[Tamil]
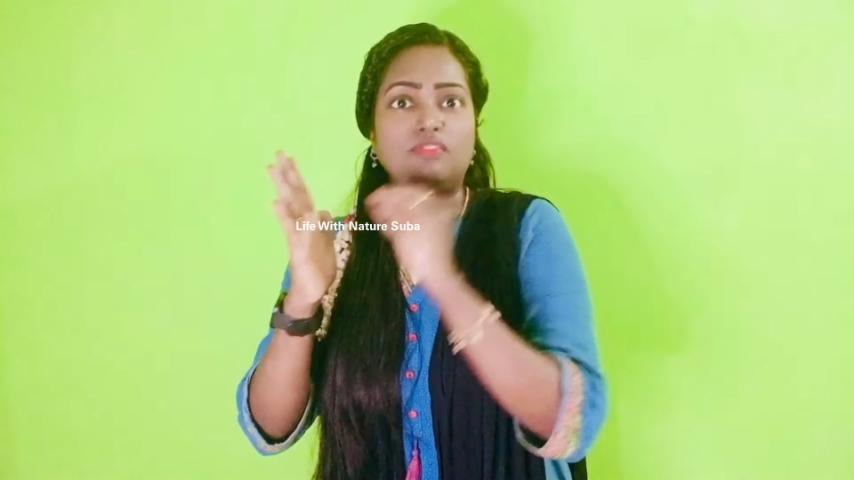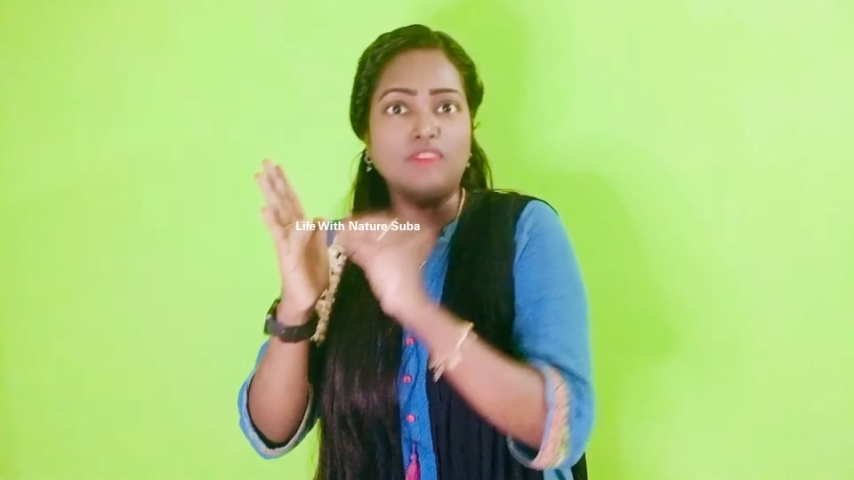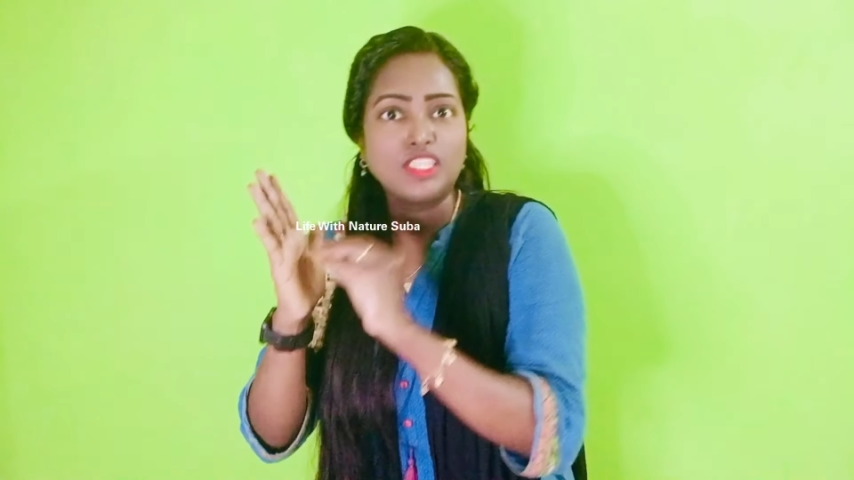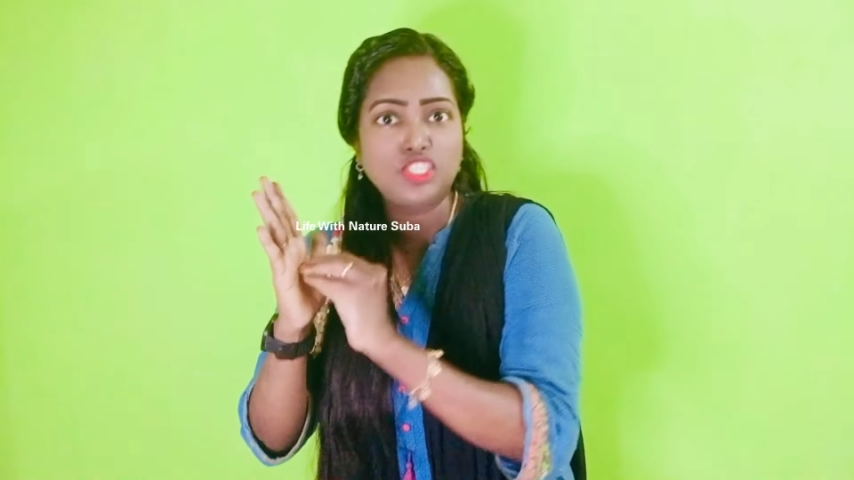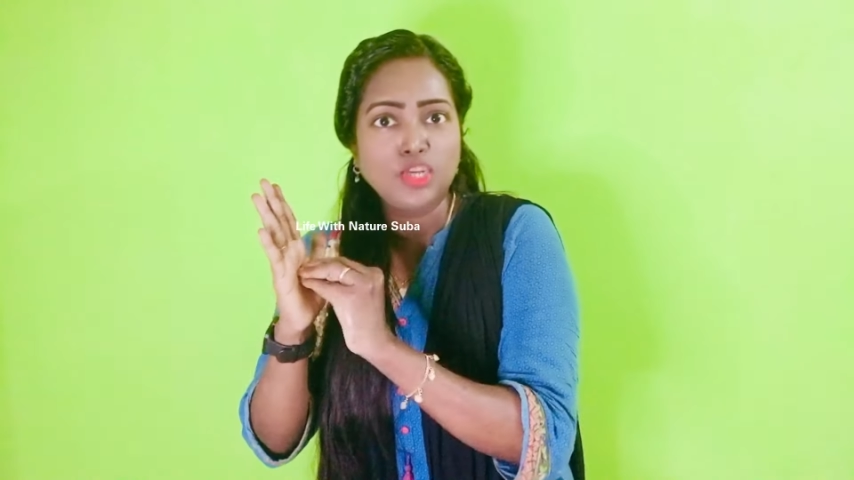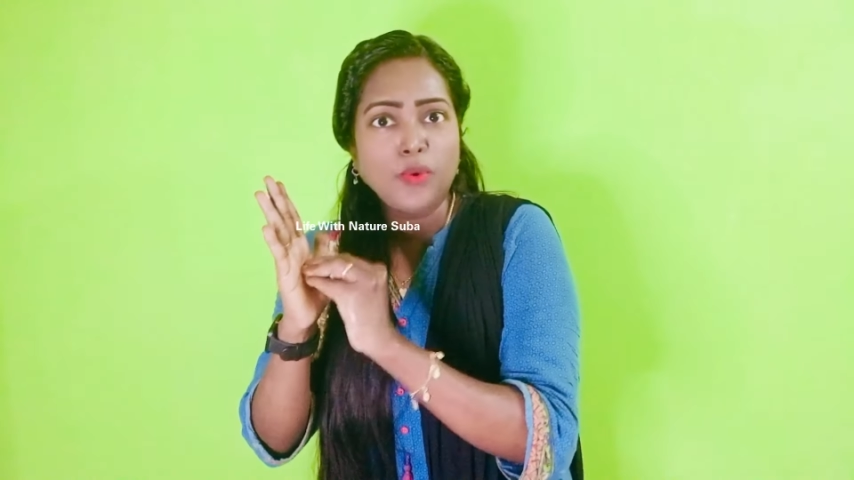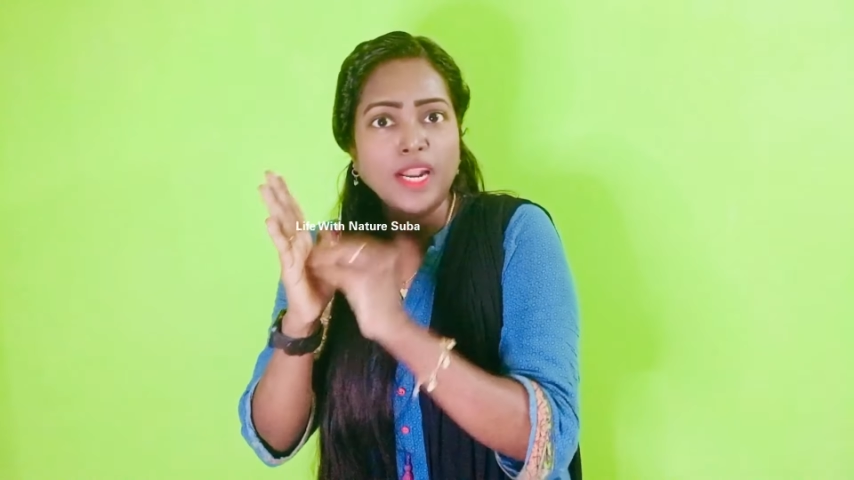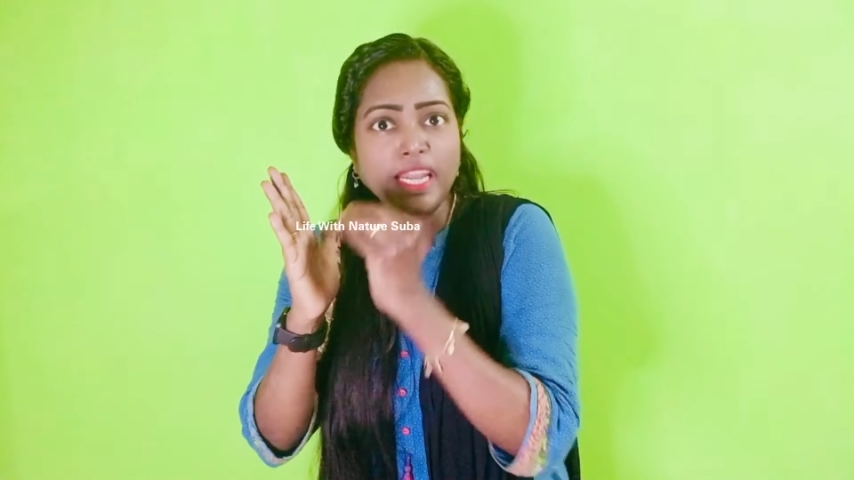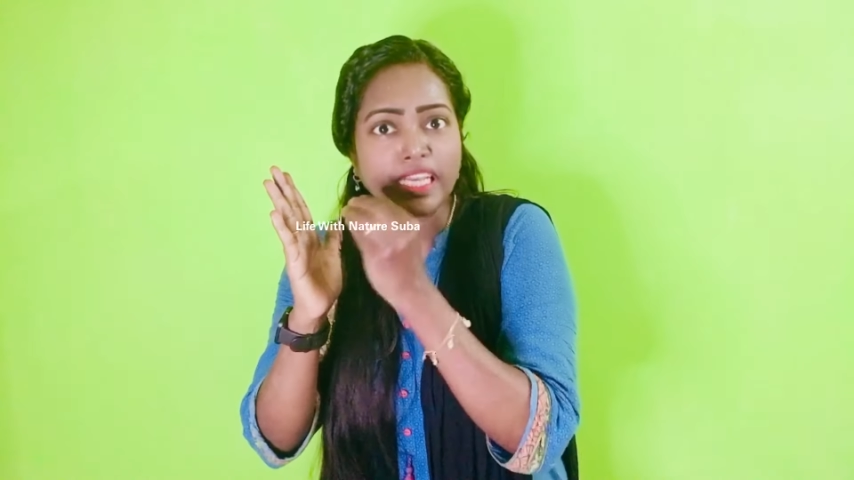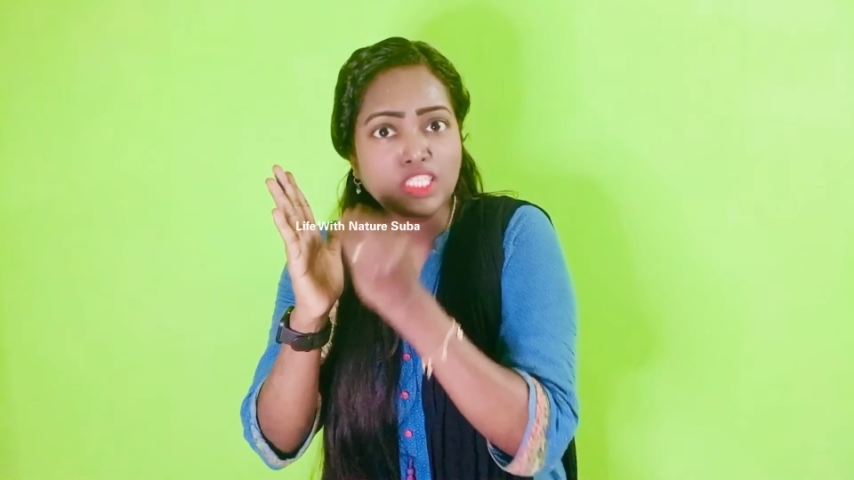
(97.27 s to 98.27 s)
வச்ச
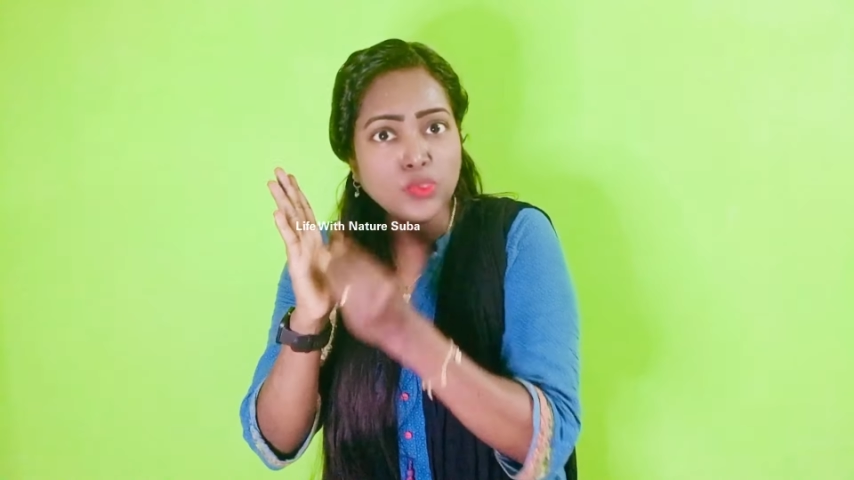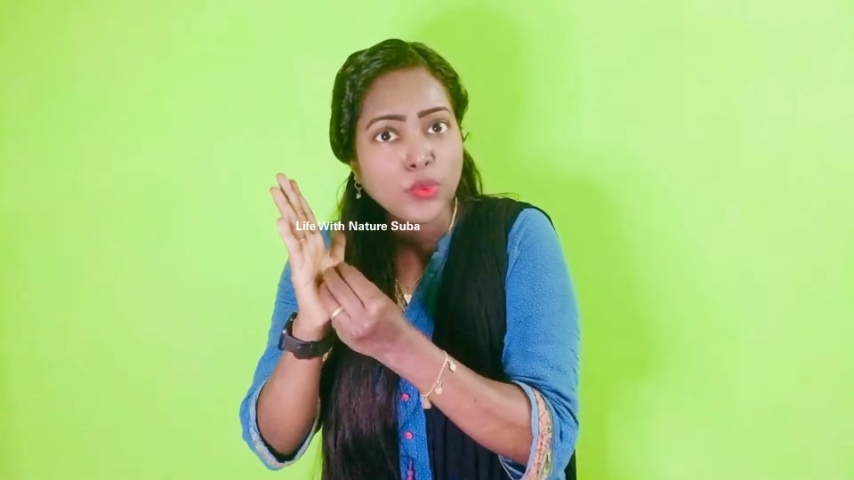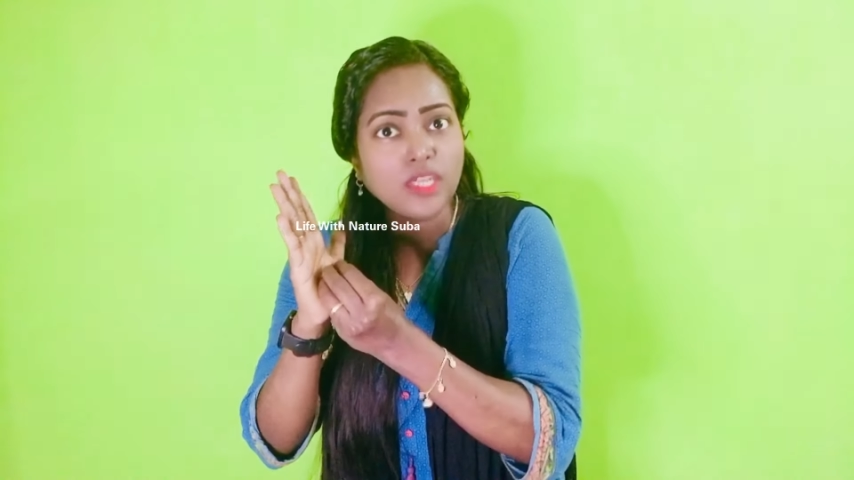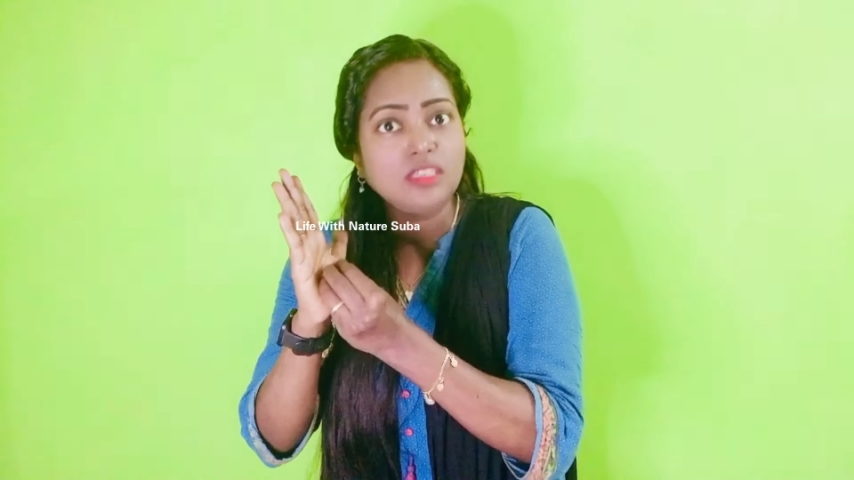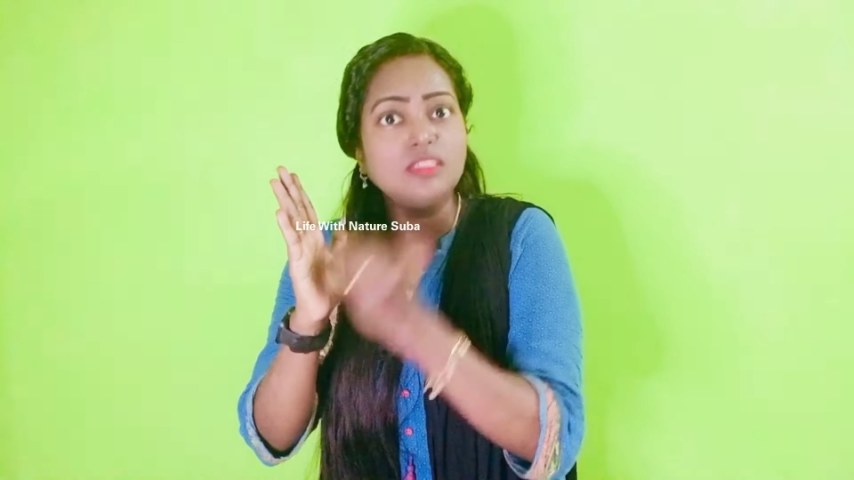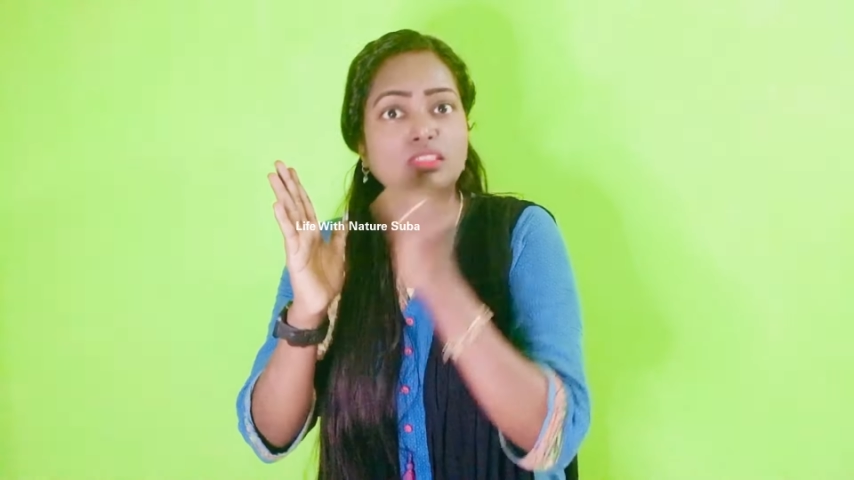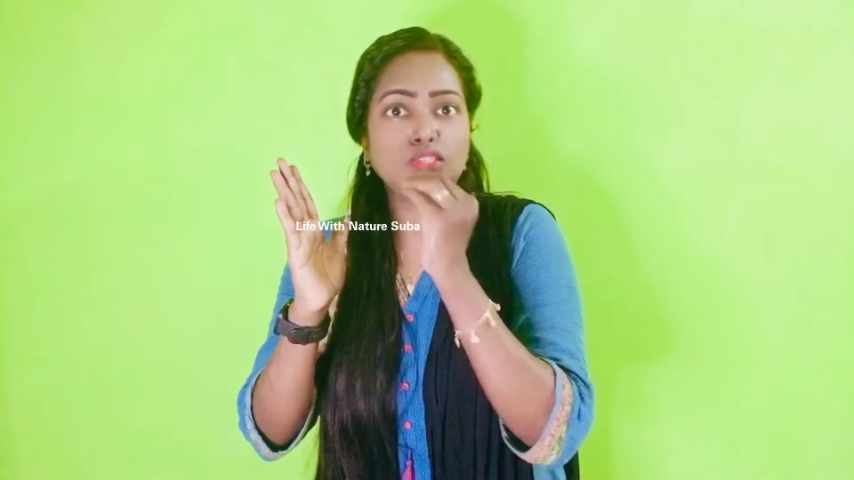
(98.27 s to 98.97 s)
உடனே சுருங்குதுன்னு